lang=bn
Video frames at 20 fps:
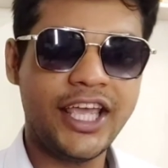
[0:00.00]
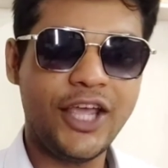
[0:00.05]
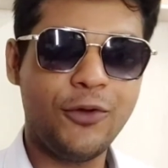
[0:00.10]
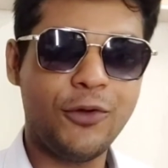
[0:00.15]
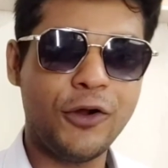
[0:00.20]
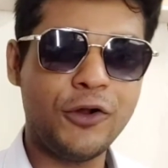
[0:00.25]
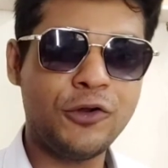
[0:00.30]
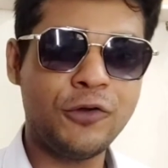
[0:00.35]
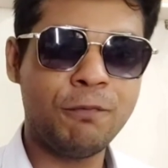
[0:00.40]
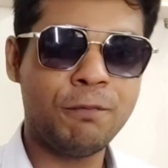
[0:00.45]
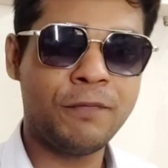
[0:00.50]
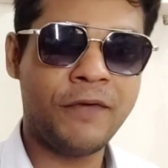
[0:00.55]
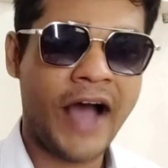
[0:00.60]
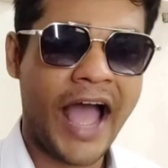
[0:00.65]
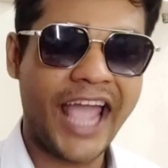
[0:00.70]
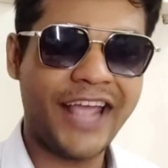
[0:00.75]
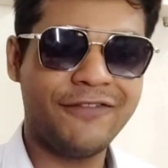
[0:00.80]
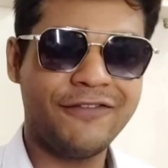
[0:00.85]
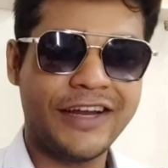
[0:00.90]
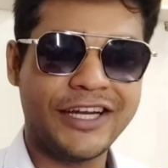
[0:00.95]
ইকুয়াল টু
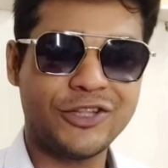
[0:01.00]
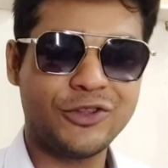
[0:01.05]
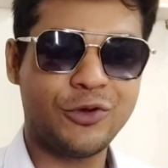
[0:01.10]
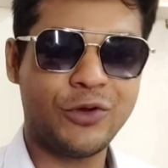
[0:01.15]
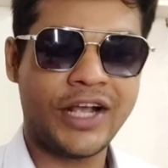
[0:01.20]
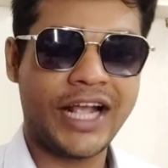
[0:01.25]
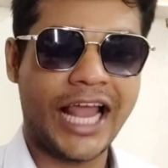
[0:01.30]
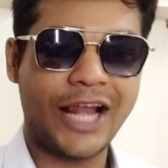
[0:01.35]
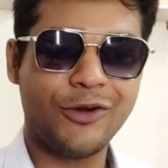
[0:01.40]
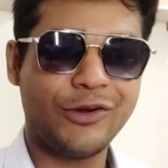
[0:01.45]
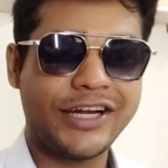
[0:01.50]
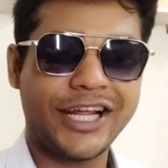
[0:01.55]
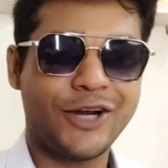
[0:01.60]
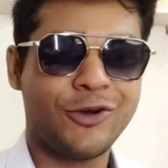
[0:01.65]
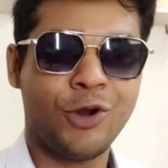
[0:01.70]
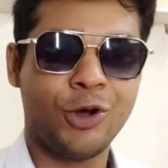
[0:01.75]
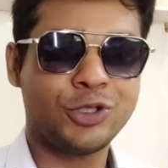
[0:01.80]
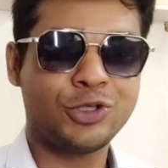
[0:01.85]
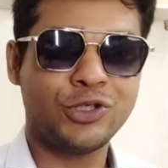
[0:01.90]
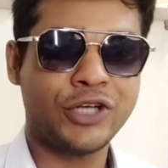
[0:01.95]
ফাইভ এটা তো ক্যালকুলেটার
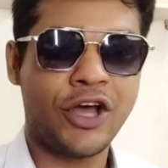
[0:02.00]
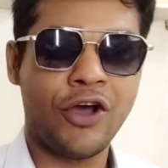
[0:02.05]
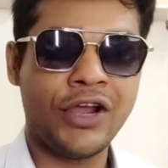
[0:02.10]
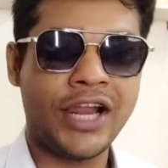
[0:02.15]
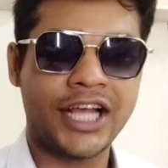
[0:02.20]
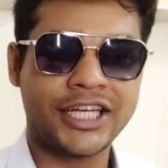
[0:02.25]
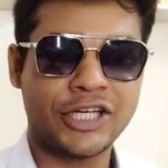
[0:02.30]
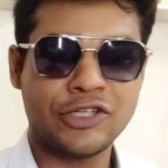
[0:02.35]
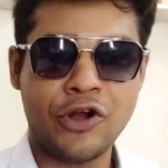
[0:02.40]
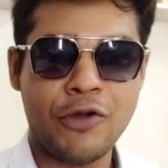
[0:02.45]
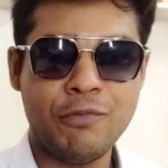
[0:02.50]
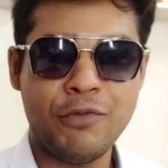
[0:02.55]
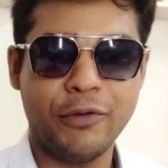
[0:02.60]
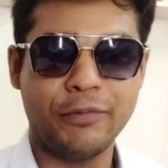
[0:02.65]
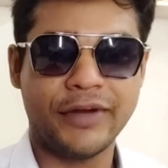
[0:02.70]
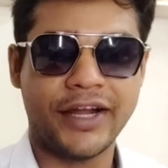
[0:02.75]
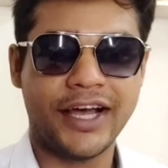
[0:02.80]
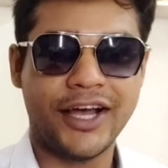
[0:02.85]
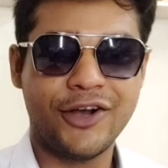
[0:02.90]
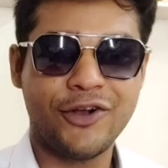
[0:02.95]
নষ্ট না হয়ে লাগা সম্ভব
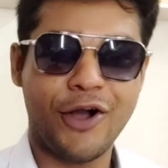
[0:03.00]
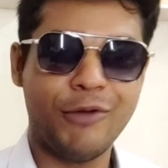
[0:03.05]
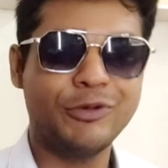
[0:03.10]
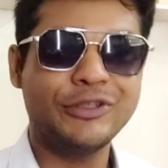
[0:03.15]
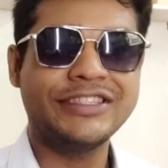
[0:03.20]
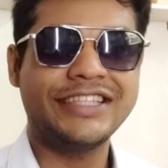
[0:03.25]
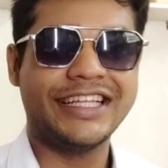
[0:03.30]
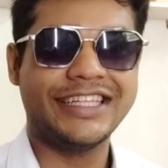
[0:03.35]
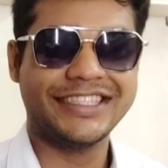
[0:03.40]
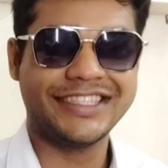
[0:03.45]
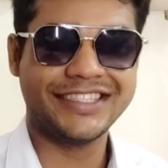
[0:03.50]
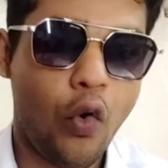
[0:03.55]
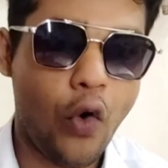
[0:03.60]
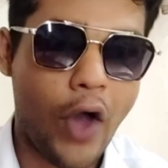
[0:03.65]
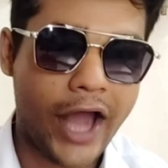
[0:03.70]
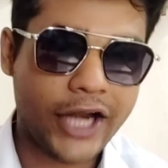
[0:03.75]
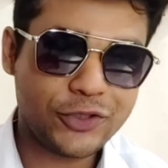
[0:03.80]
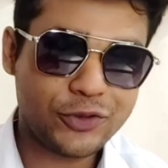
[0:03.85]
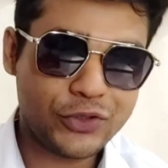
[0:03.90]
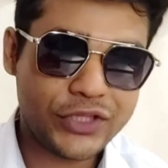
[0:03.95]
না কমন সেন্স ও
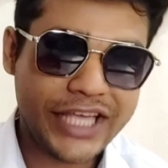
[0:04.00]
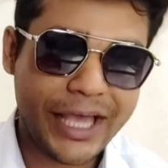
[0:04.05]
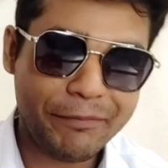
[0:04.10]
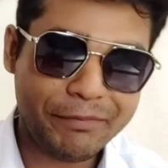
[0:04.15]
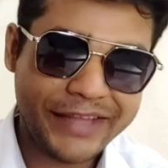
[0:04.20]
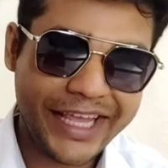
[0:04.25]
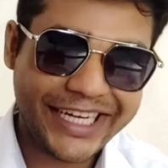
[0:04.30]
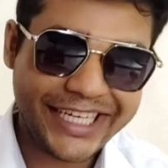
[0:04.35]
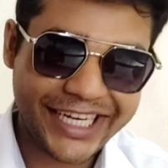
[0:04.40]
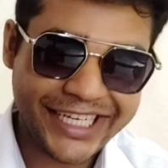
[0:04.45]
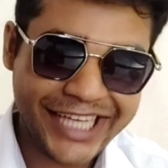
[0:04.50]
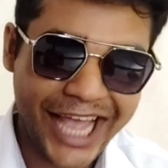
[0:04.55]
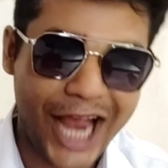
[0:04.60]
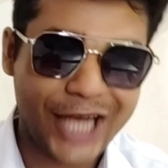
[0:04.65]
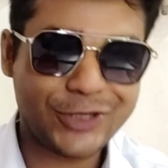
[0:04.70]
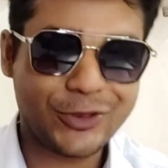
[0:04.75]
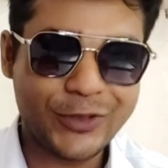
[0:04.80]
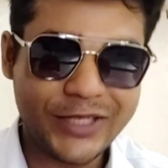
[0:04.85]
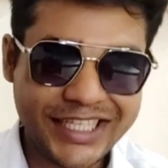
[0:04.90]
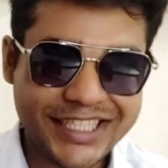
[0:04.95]
আর যদি আপনি এটা নিয়ে
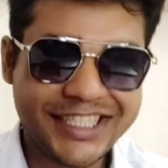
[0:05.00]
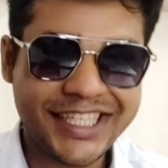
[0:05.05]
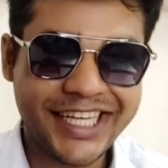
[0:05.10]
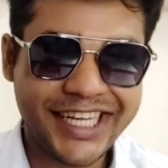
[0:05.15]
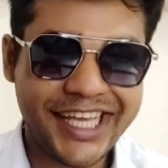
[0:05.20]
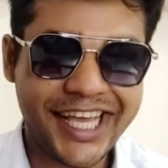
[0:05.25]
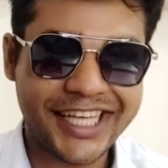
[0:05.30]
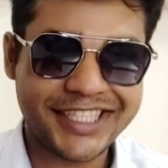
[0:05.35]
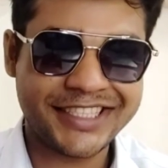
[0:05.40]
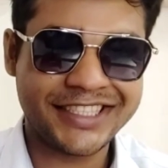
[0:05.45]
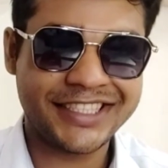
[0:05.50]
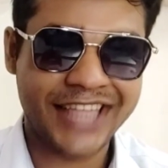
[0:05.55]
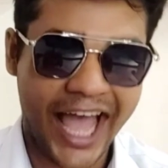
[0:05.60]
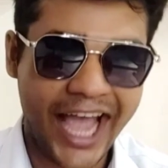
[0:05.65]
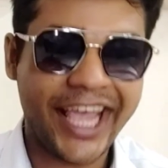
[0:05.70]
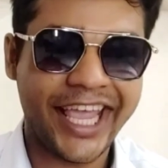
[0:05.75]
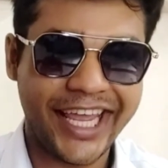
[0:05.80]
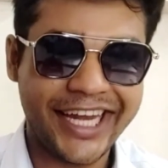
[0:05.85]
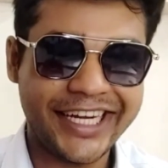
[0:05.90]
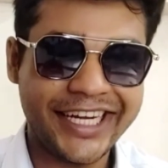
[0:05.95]
আসলেই সিরিয়াস
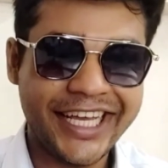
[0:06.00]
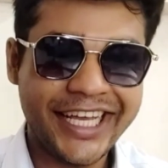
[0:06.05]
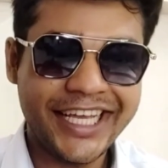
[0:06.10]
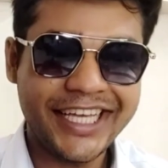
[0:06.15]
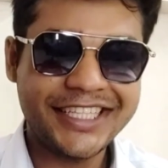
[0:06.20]
থাকেন